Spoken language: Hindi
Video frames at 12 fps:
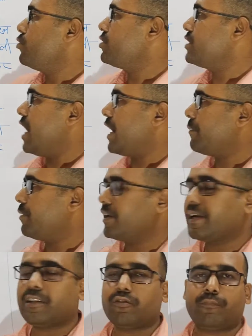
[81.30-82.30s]
उससे आगे
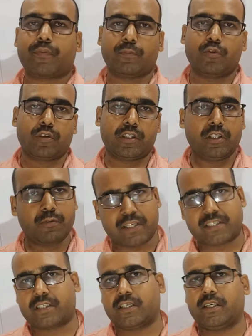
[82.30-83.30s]
बढ़ेंगे तो प्रमुख
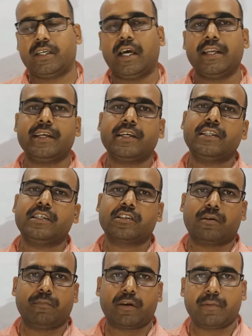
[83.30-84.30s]
दिवस यानी कि
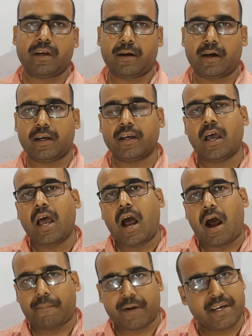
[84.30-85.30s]
दिसंबर में आ,
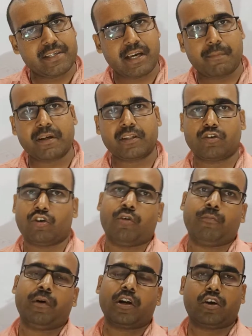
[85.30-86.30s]
आपका एग्जाम है तो
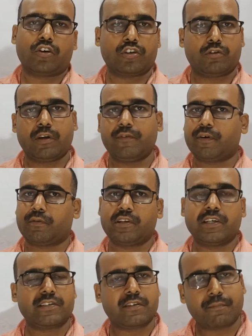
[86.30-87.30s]
नवंबर और जनवरी
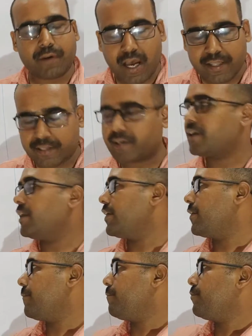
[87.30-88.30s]
फरवरी ये सब का देख
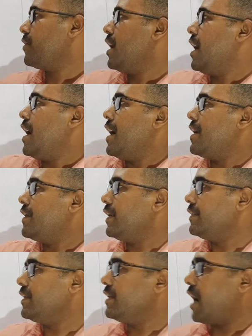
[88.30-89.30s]
लेंगे
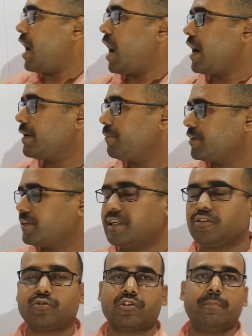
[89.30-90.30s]
यदि आगे बढ़ते
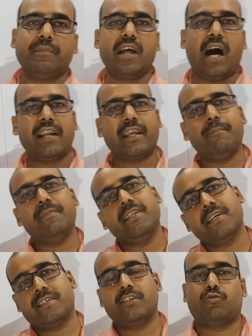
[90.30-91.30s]
हैं तो संविधान के
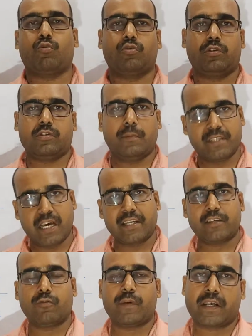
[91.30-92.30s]
विदेशी स्रोत संविधान
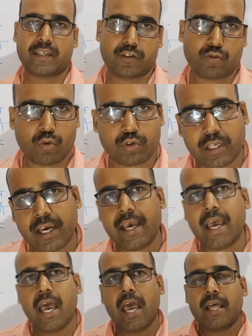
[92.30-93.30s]
के दो प्रकार के स्रोत
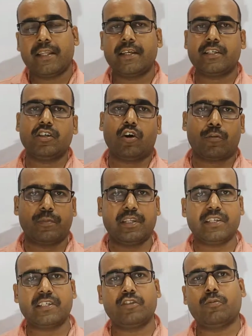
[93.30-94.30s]
हैं देशी और
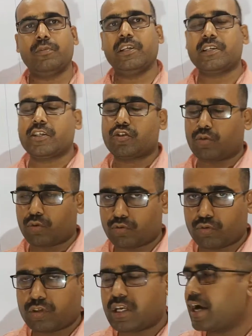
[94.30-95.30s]
विदेशी तो विदेशी स्रोत
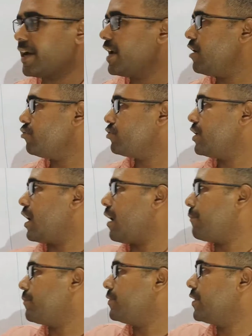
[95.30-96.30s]
जो दिया गया है उसे
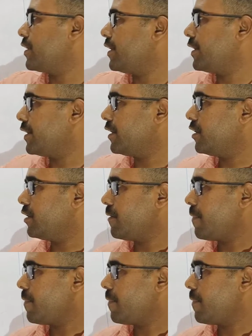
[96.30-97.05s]
आप देख लेंगे